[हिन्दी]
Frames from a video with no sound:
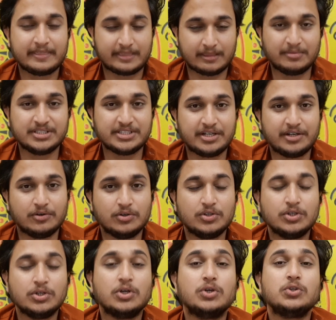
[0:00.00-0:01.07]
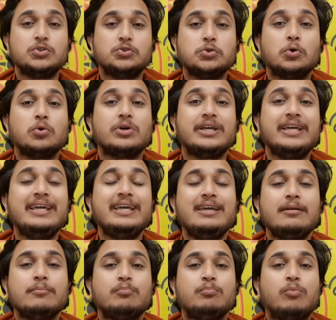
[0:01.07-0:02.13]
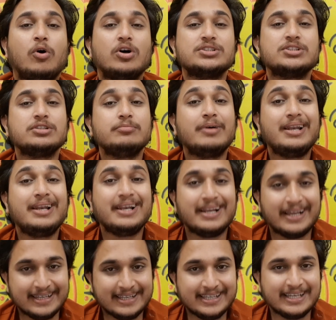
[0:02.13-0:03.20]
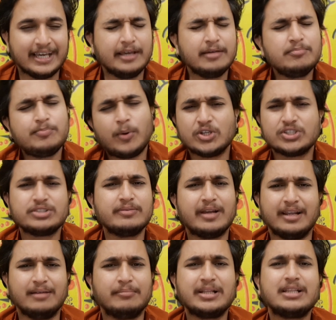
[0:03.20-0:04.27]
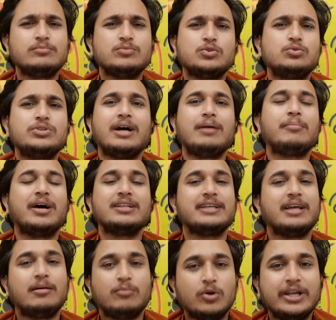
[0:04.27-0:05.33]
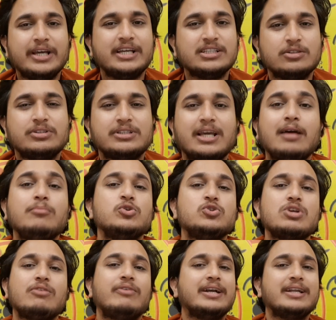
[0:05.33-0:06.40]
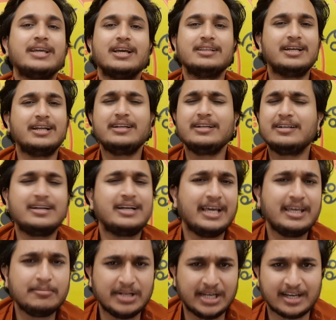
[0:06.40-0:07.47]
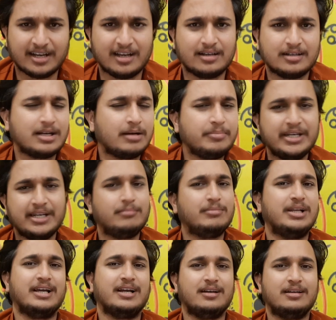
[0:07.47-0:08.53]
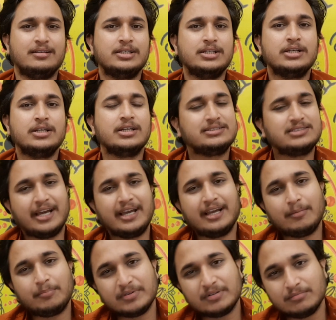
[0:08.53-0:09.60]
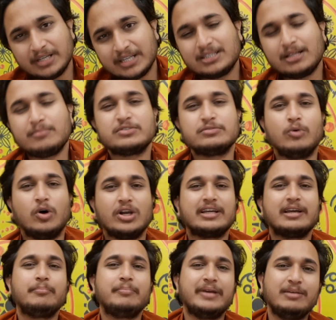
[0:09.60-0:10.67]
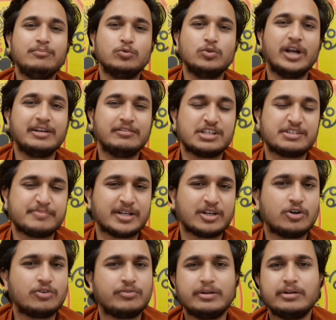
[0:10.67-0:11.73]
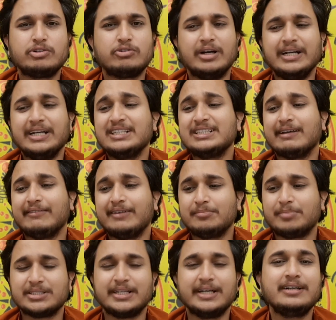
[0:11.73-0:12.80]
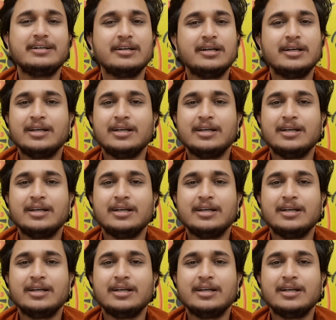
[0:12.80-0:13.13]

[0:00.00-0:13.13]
समझ रहे हो जो कि पॉसिबल नहीं है इम्पॉसिबल है मतलब झूठा बात यहाँ बोलने की जरूरत क्या है म्यूचुअल फंड के अंदर नहीं मिलेगा कभी नहीं मिलेगा चाहे आप एकदम स्मॉल कैप में ही पूरा इन्वेस्टमेंट करो फिर भी ट्वेंटी सेवन परसेंट